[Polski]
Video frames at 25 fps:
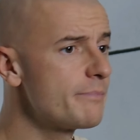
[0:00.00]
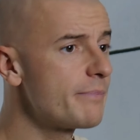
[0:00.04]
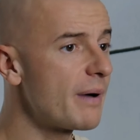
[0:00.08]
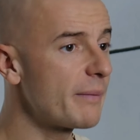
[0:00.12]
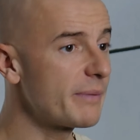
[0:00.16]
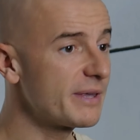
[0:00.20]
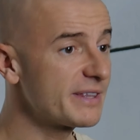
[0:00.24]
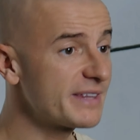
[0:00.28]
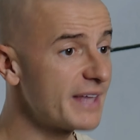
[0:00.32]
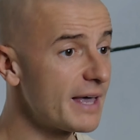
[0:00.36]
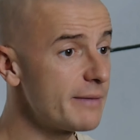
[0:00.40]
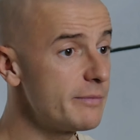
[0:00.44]

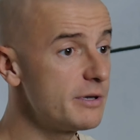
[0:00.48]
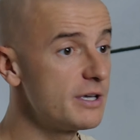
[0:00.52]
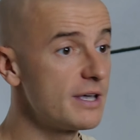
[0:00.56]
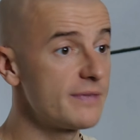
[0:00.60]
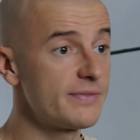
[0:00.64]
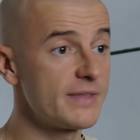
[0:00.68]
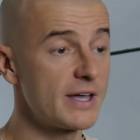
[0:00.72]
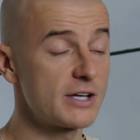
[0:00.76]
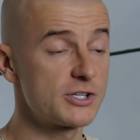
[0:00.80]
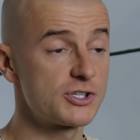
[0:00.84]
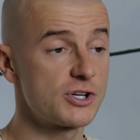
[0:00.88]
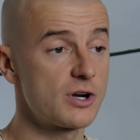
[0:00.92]
Pamiętajmy
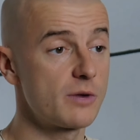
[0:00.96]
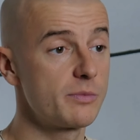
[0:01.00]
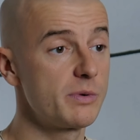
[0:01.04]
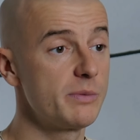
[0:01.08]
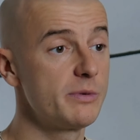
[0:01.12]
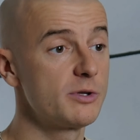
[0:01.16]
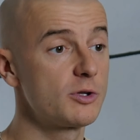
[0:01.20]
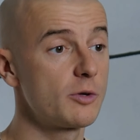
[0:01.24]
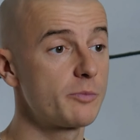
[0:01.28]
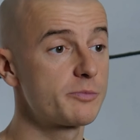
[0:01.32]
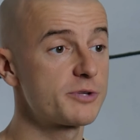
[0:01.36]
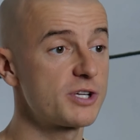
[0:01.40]
jednak, że
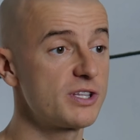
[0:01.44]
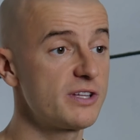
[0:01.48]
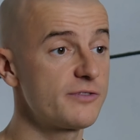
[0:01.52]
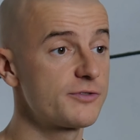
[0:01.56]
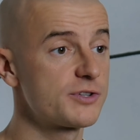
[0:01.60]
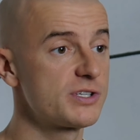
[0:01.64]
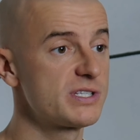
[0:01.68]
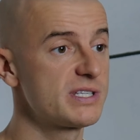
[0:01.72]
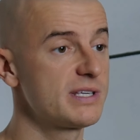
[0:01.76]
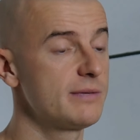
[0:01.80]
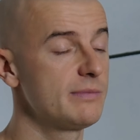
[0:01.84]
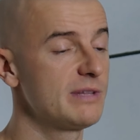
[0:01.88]
robimy to
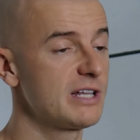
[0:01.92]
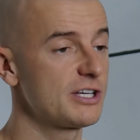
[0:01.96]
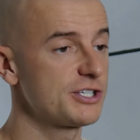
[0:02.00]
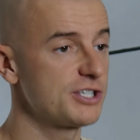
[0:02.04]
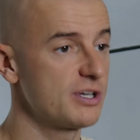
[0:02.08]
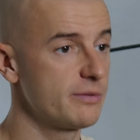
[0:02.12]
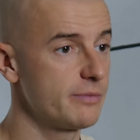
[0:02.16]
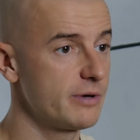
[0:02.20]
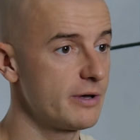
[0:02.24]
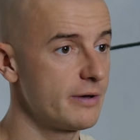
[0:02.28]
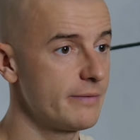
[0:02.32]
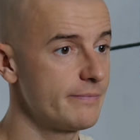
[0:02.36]
przede wszystkim dla
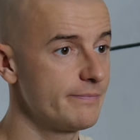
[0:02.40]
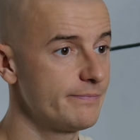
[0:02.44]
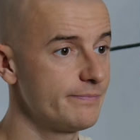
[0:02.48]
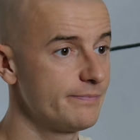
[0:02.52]
siebie.